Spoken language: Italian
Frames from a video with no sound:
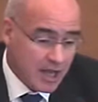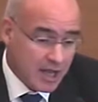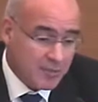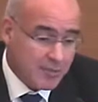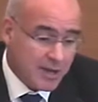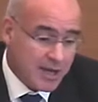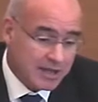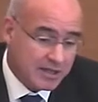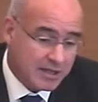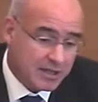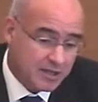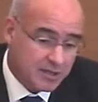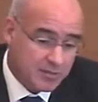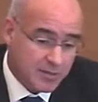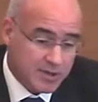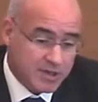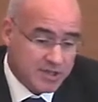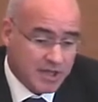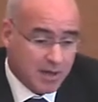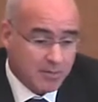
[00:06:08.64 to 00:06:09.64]
e parte
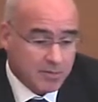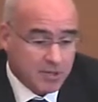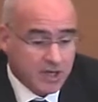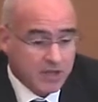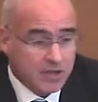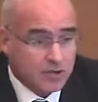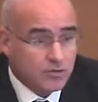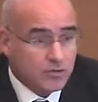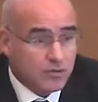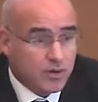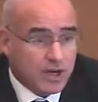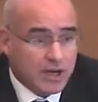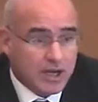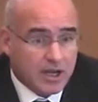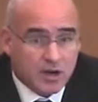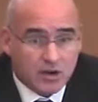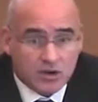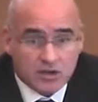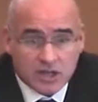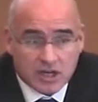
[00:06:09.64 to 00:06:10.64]
indispensabile di un qualche
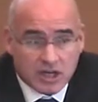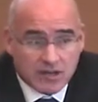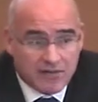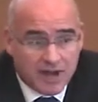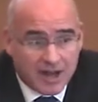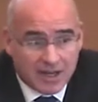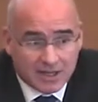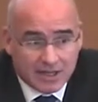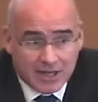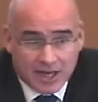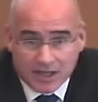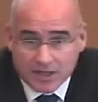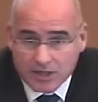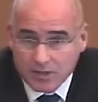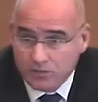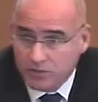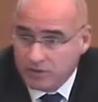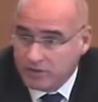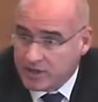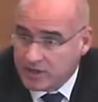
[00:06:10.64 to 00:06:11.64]
cosa che va al di là
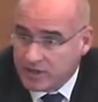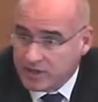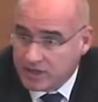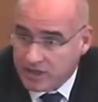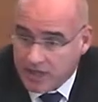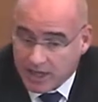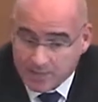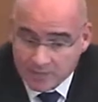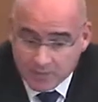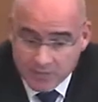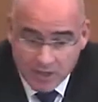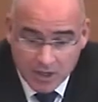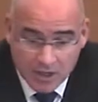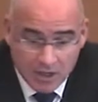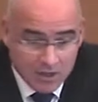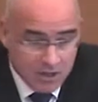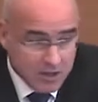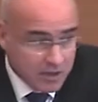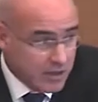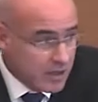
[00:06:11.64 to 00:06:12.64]
dell'università
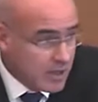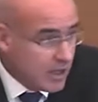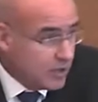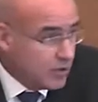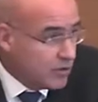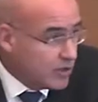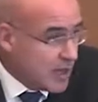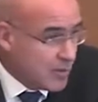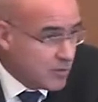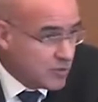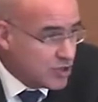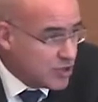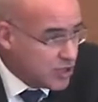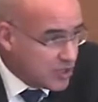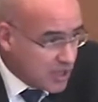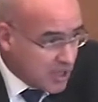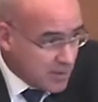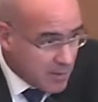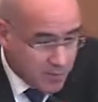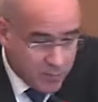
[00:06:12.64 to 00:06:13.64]
che io chiamo
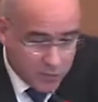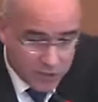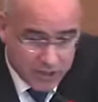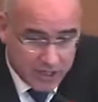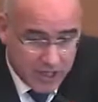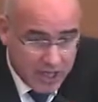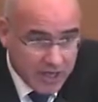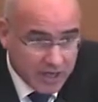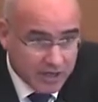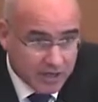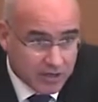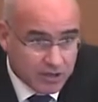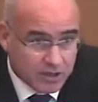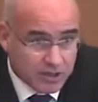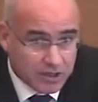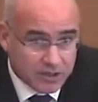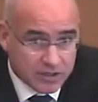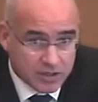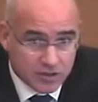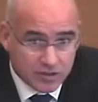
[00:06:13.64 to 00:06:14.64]
sistema politecnico,
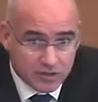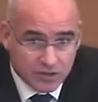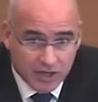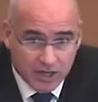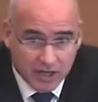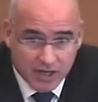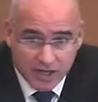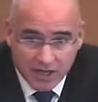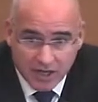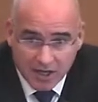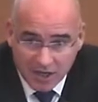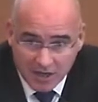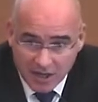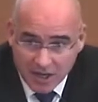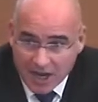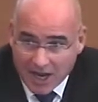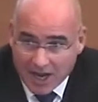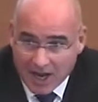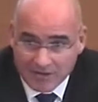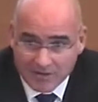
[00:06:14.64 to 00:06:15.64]
nel senso che
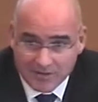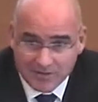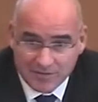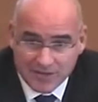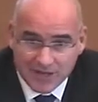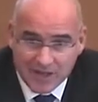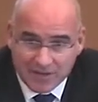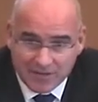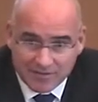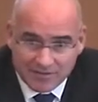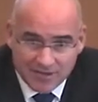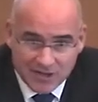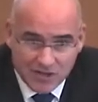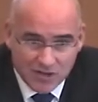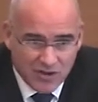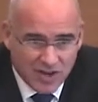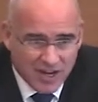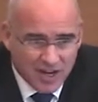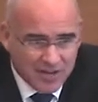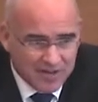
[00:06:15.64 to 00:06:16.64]
alla fin fine
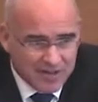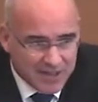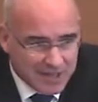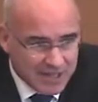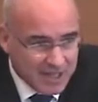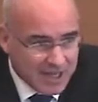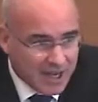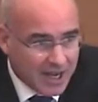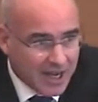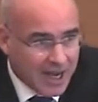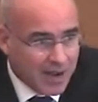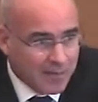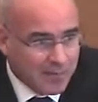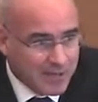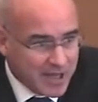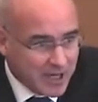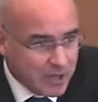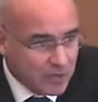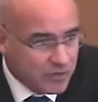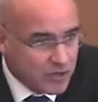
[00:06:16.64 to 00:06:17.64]
faccio anche fatica a
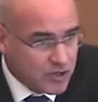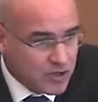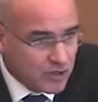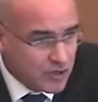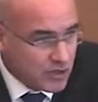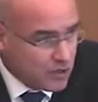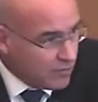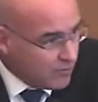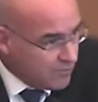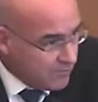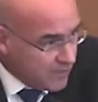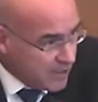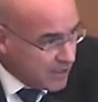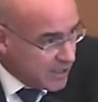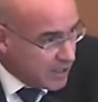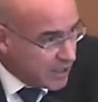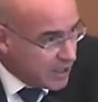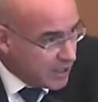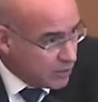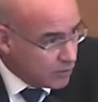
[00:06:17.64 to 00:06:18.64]
capire dove sono i
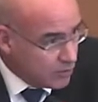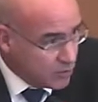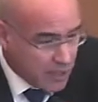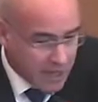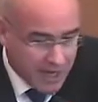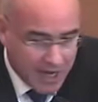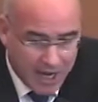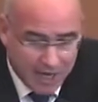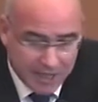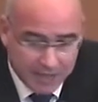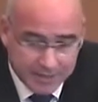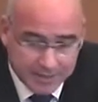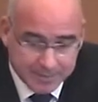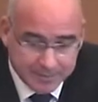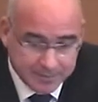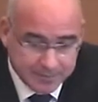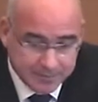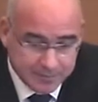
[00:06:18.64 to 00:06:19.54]
confini dell'uno e l'altro,